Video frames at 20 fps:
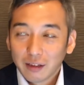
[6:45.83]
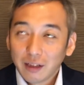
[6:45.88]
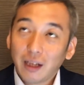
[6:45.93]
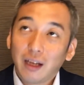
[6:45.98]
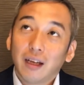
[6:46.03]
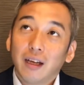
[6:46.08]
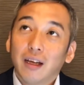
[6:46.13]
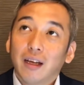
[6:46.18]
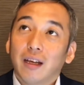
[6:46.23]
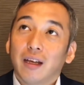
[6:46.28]

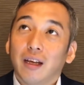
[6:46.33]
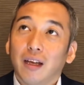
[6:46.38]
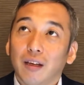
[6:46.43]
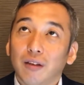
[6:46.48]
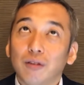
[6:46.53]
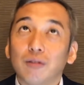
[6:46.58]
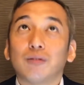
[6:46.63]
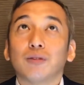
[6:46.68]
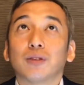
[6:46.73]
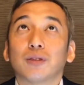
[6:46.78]
で、
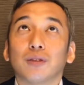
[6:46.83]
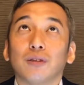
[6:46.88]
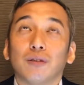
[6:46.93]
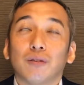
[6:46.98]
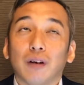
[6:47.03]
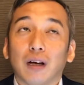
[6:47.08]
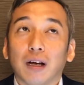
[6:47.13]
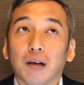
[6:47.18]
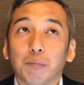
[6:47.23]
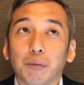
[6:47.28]
えー、服
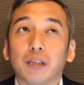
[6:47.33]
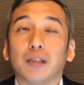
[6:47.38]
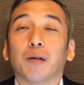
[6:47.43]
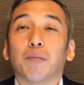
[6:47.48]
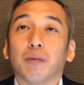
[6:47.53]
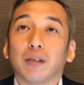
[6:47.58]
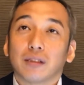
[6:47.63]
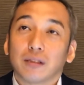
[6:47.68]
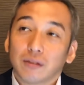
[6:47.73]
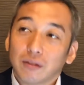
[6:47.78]
装は見て
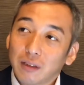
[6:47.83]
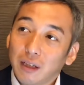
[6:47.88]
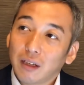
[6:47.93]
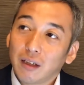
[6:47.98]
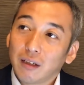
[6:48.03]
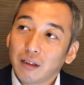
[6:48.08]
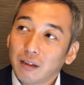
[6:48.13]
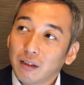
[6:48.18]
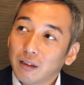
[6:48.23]
ますね、